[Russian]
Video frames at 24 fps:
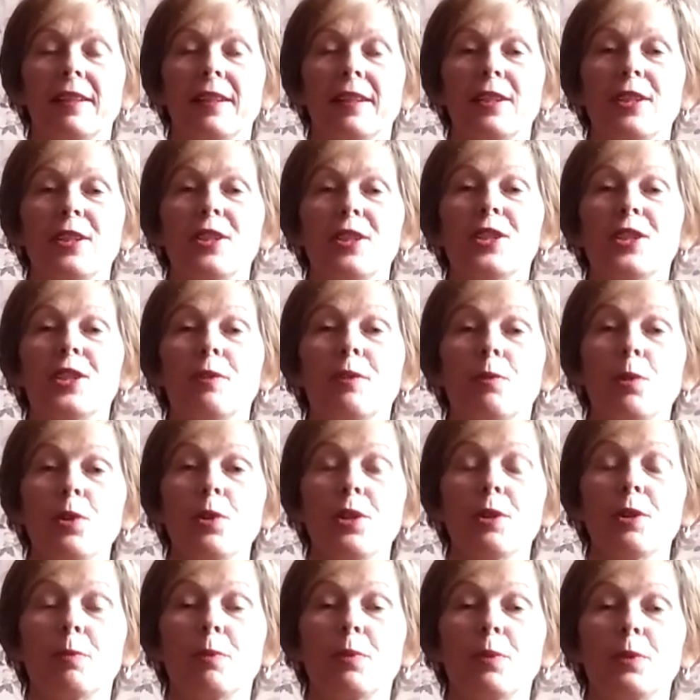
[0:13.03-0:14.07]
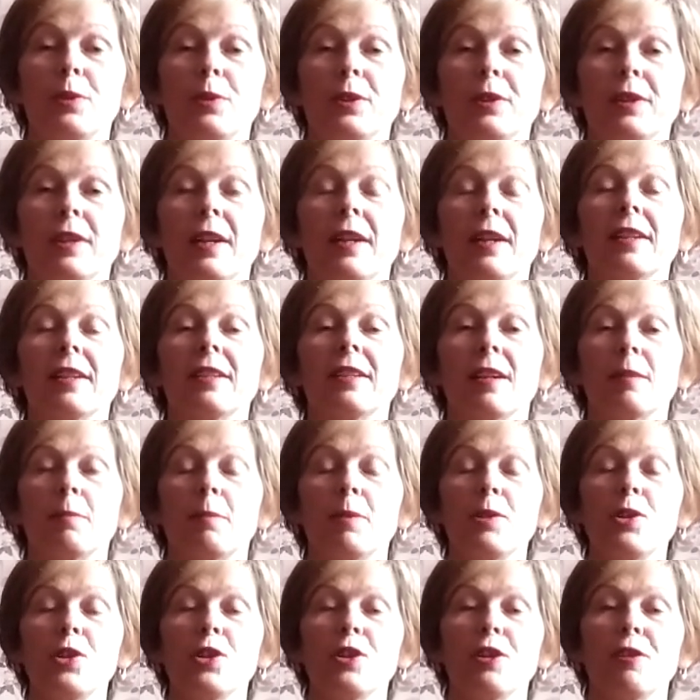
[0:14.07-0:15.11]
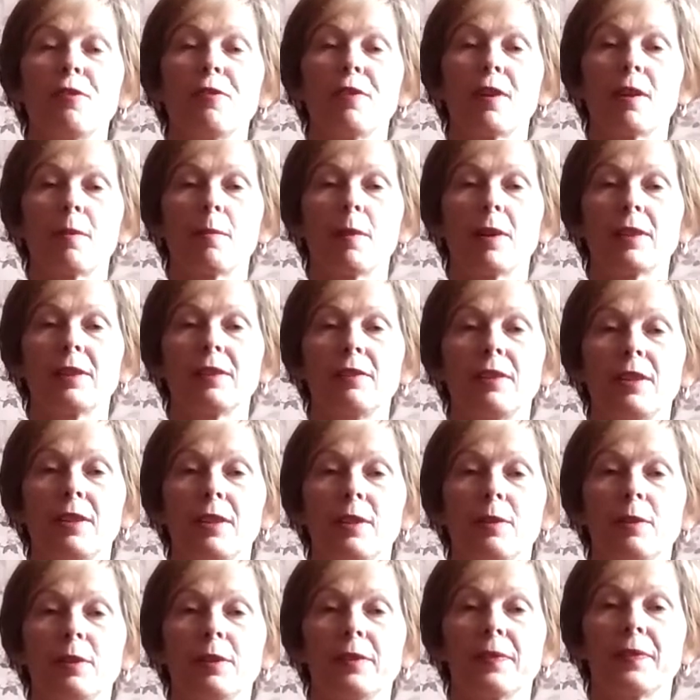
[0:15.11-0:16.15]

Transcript: И сегодня будет необычный формат видео.